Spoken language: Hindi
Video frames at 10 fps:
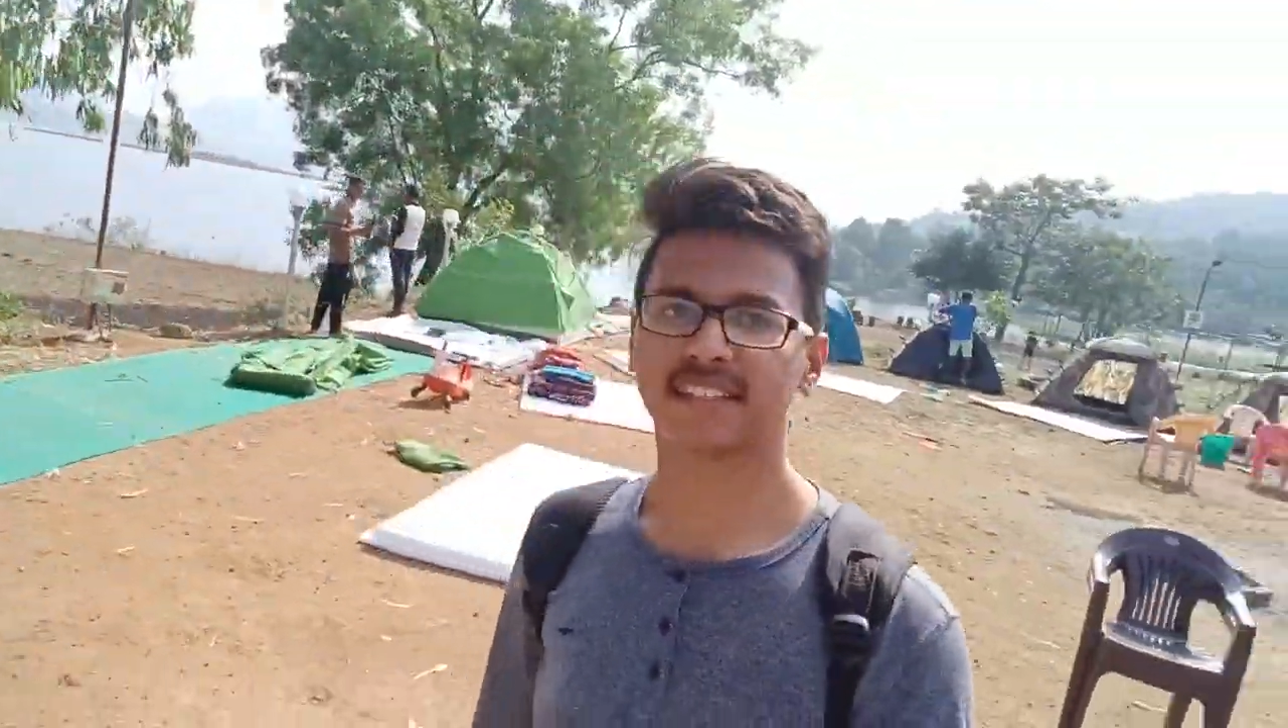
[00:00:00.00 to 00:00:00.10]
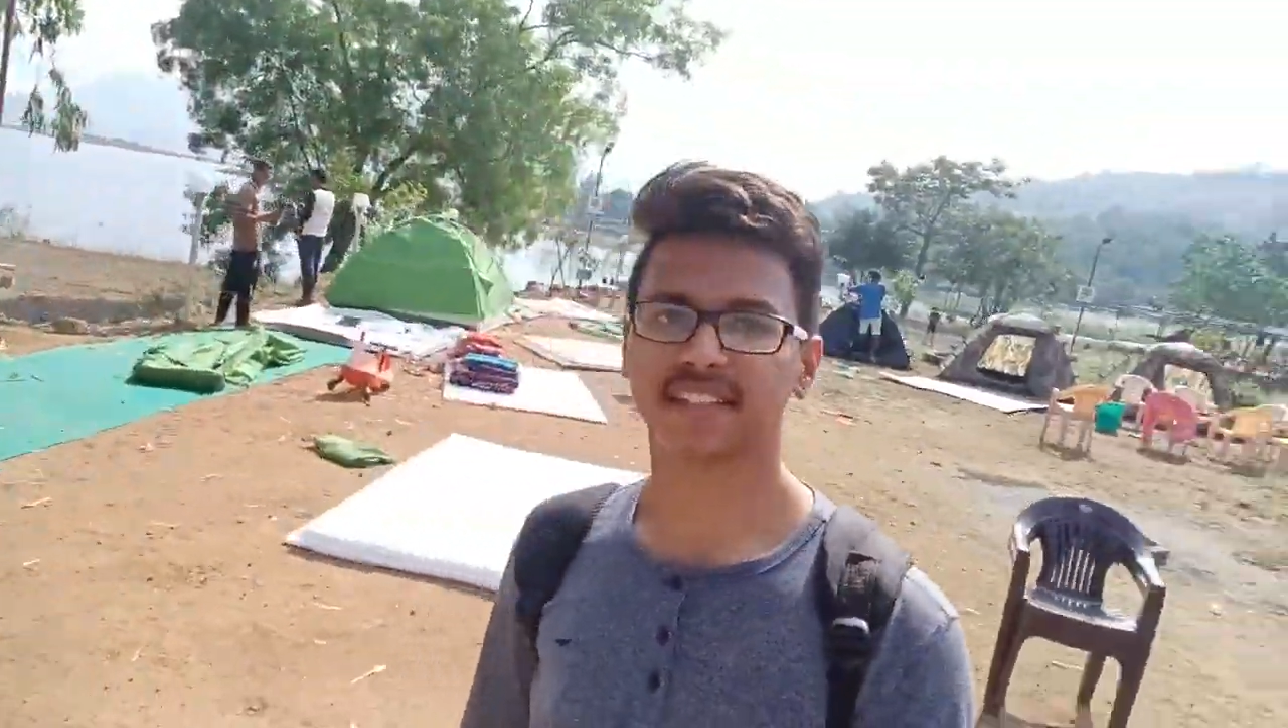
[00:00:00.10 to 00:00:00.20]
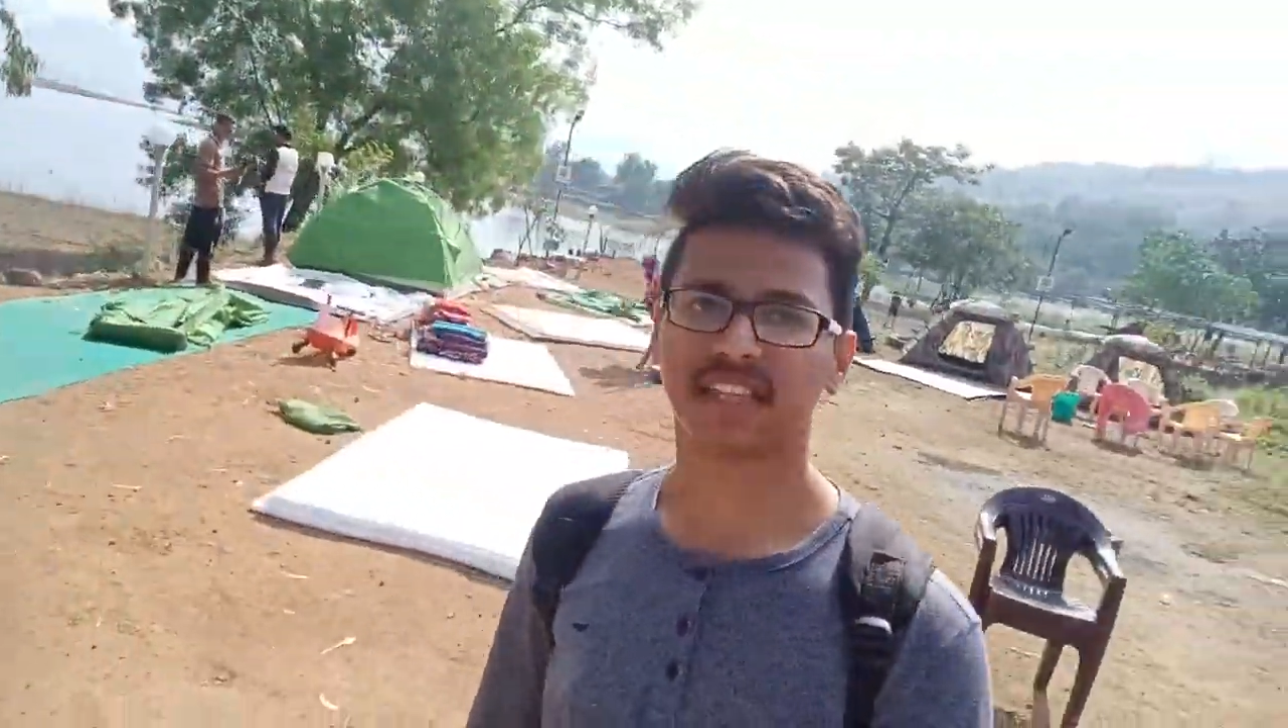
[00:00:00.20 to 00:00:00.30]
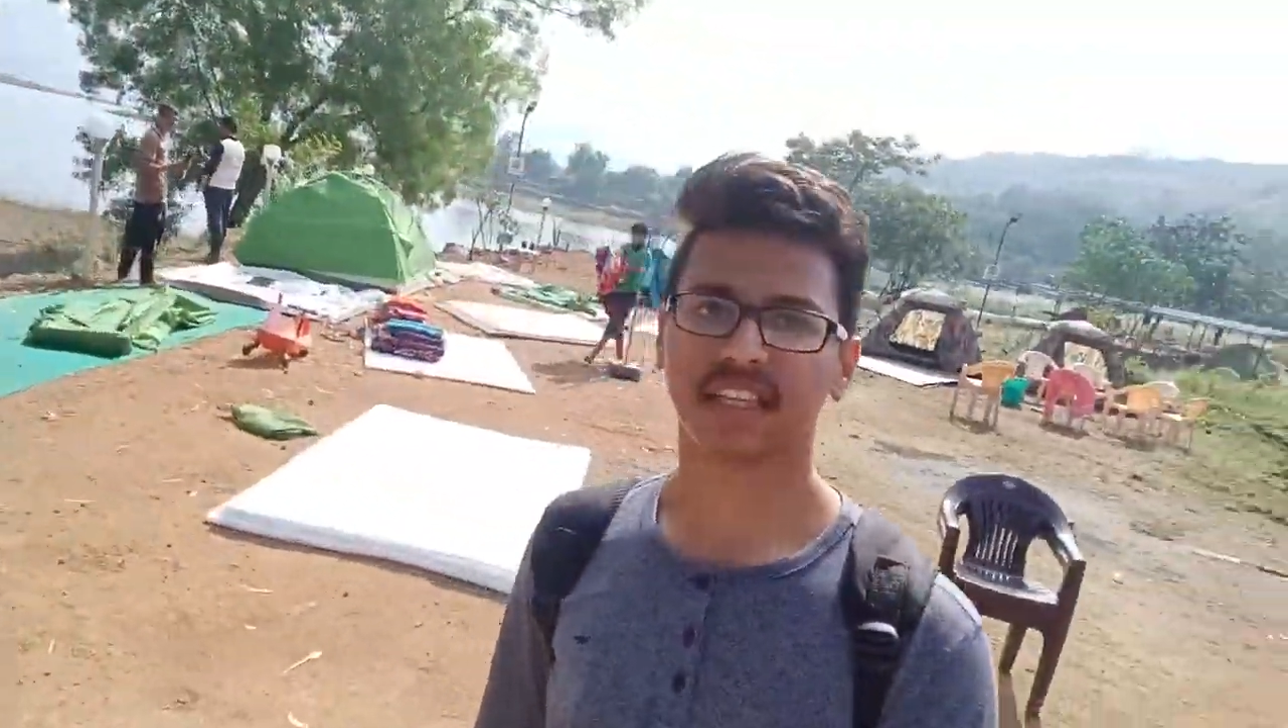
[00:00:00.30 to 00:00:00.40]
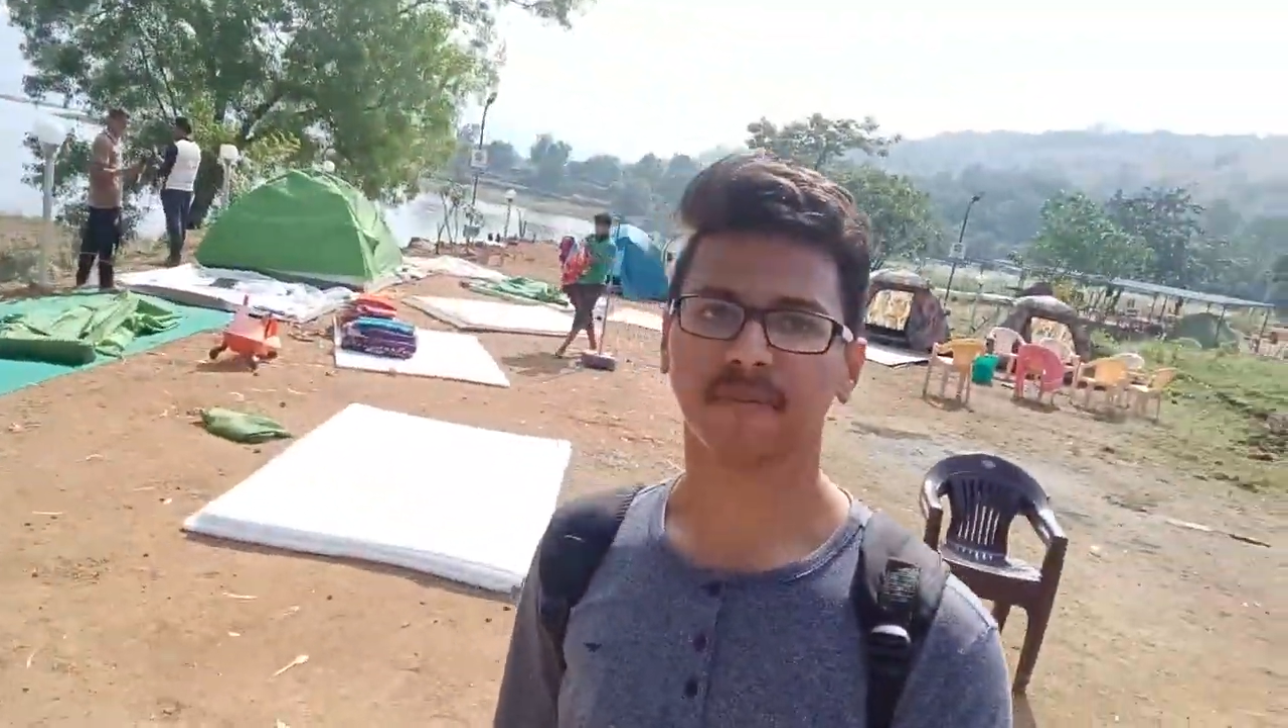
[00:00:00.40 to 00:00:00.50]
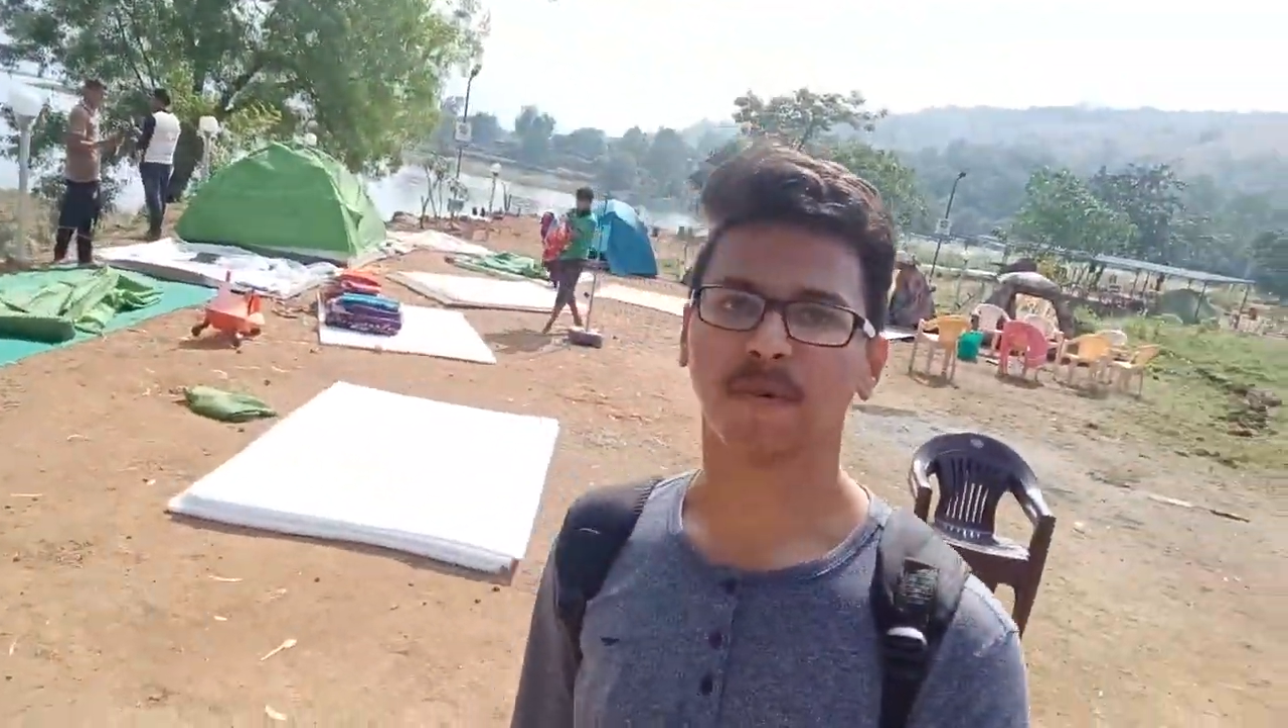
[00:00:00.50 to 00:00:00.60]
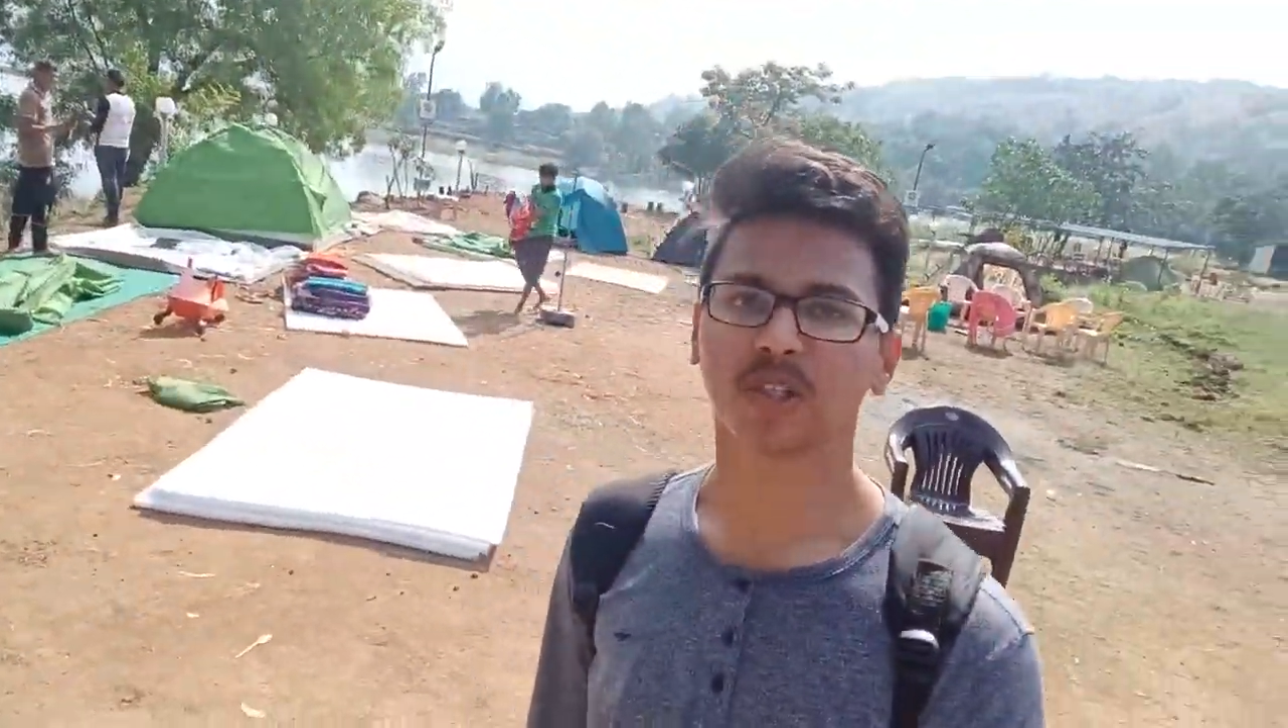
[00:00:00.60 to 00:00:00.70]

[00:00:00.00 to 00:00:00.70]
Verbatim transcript: सकते हैं कि